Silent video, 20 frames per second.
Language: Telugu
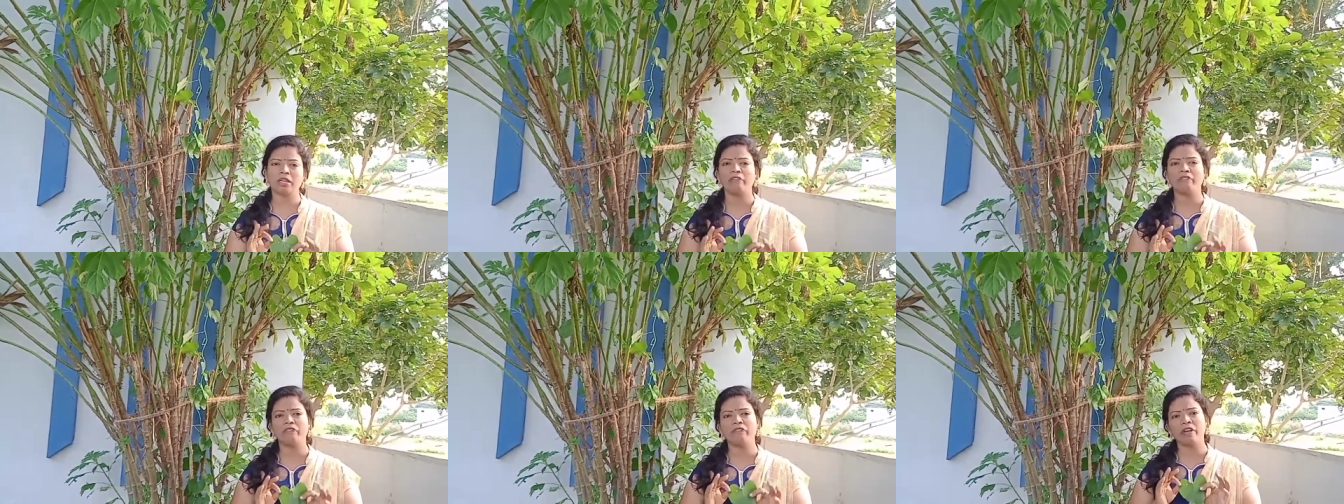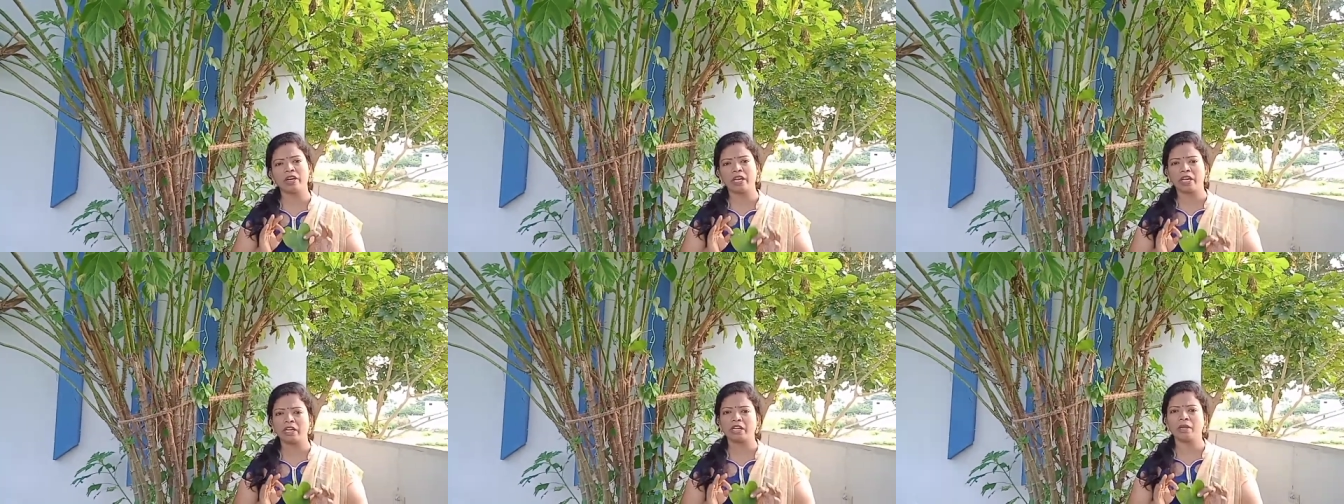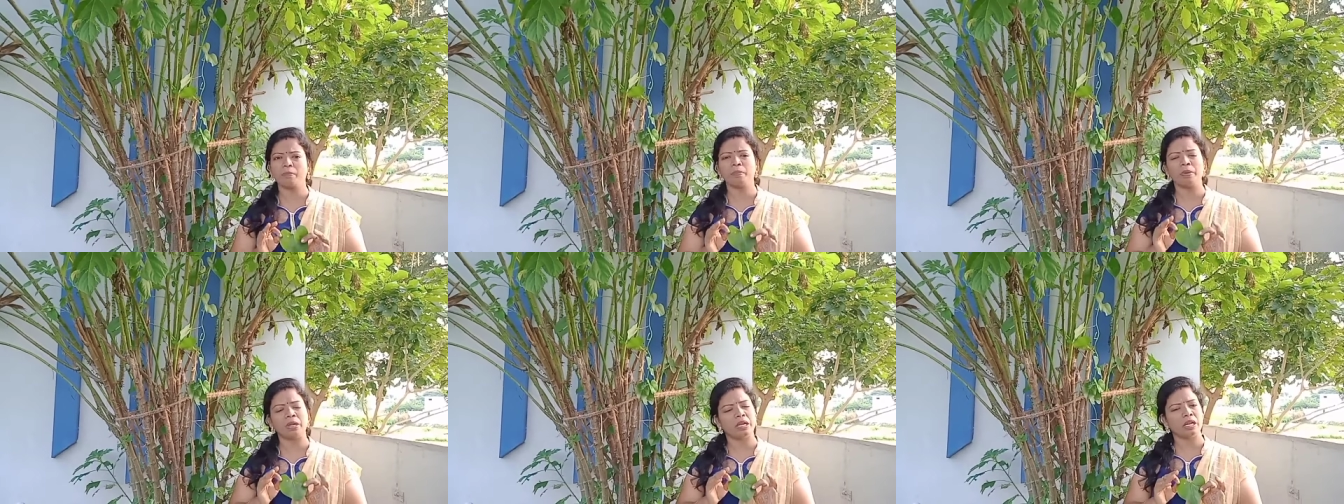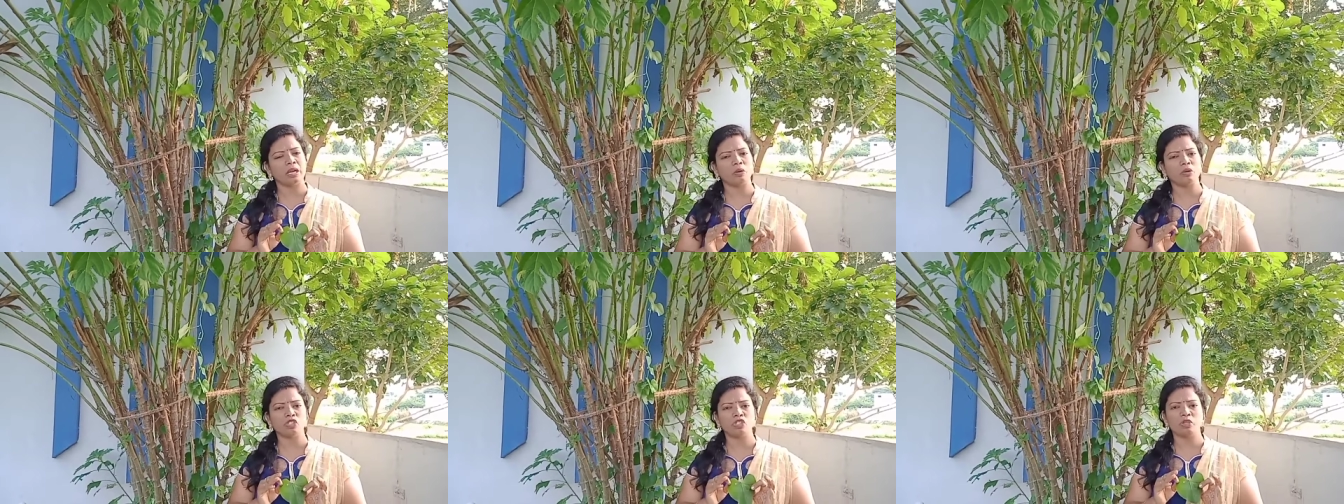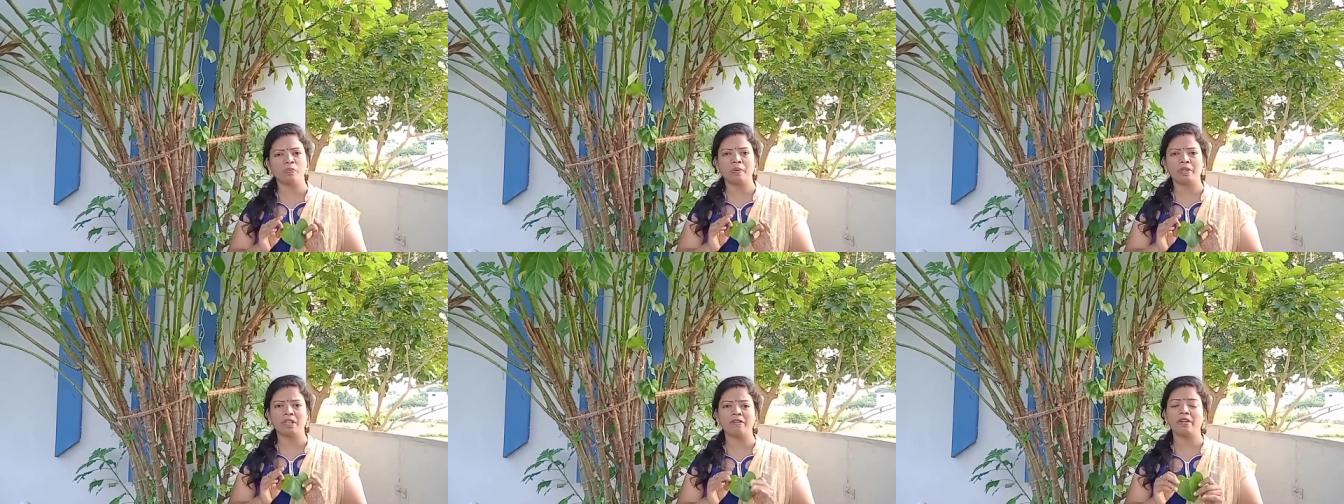ఎవరైనా పిల్లల నుంచి
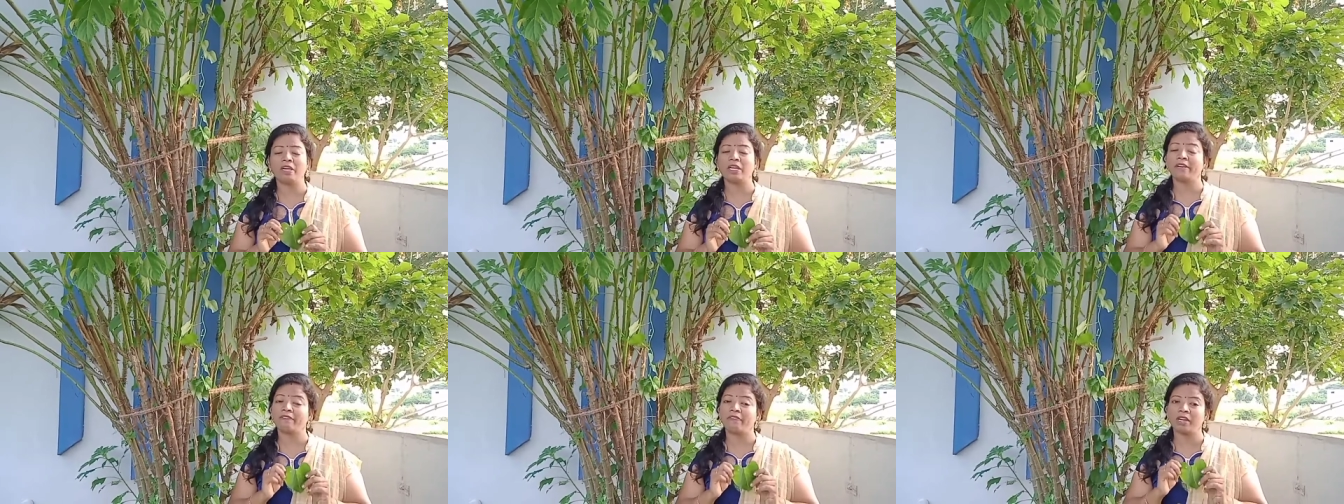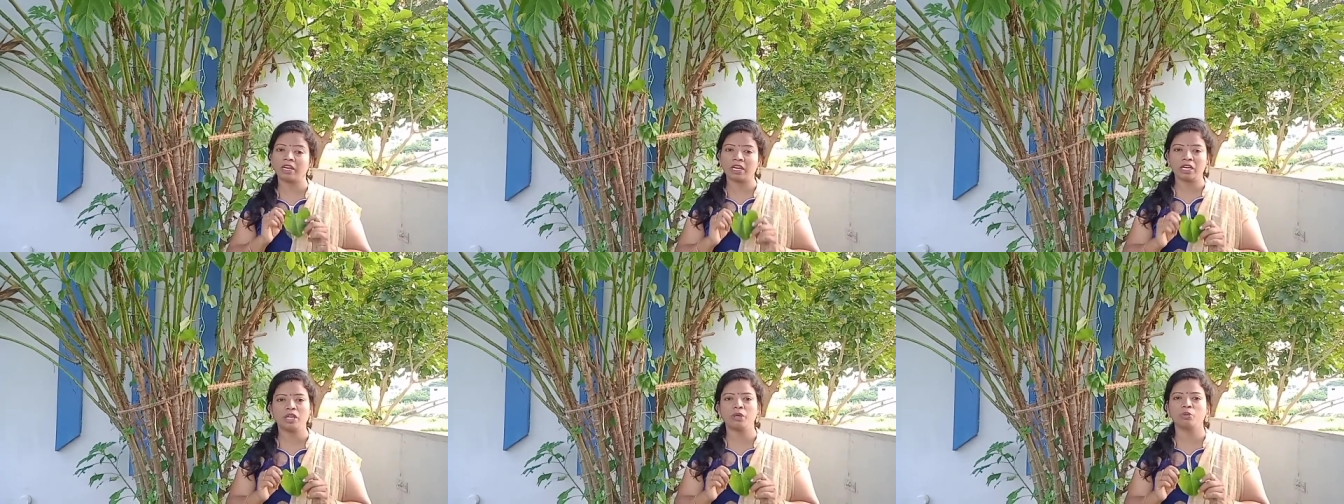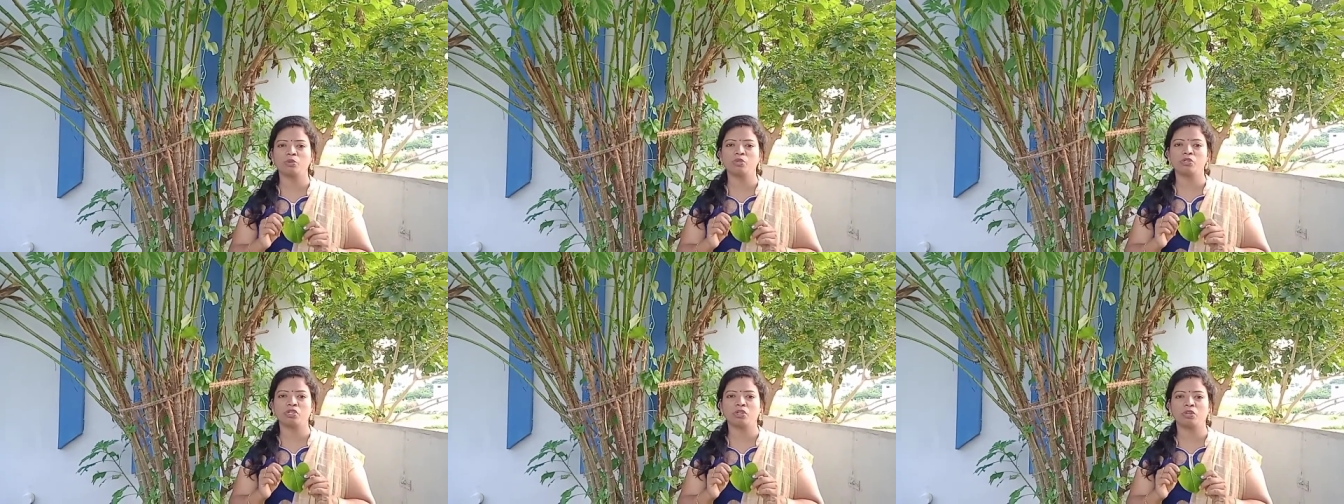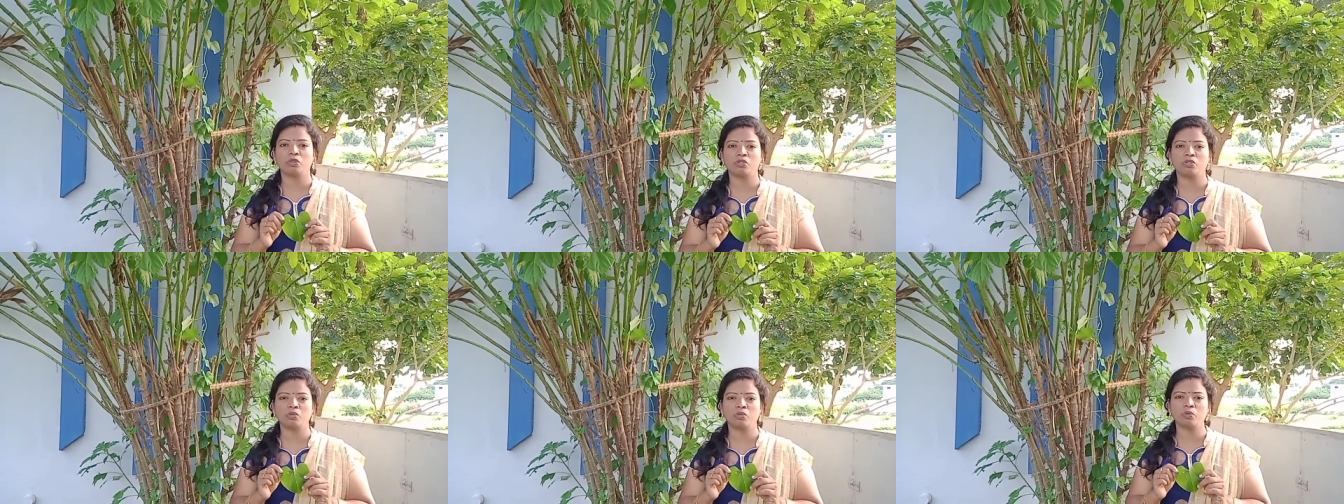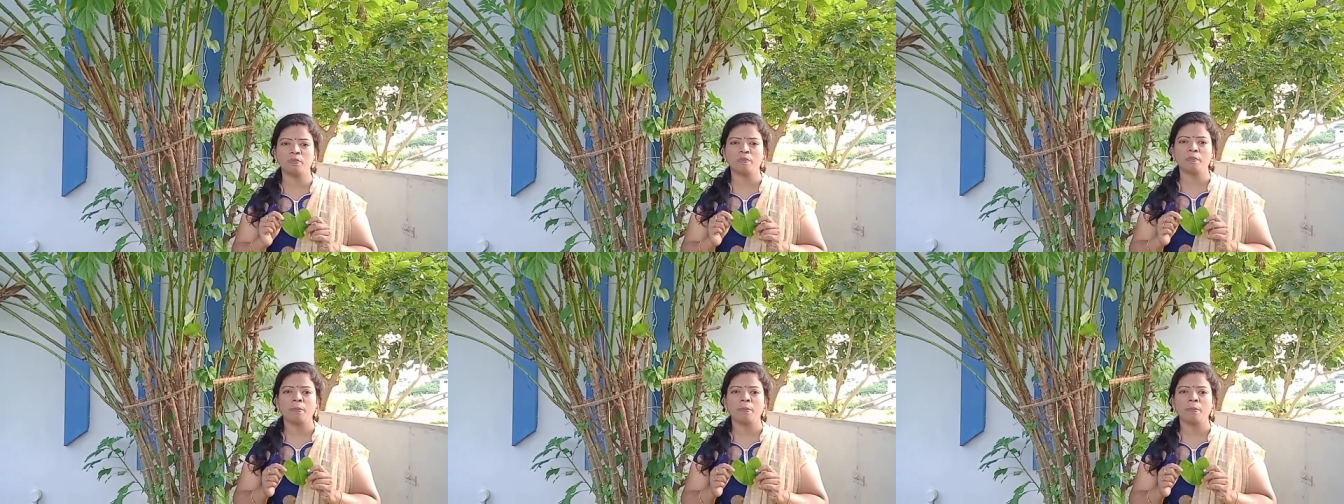పెద్దవాళ్ళు ఎవరైనా యూజ్ చేయొచ్చు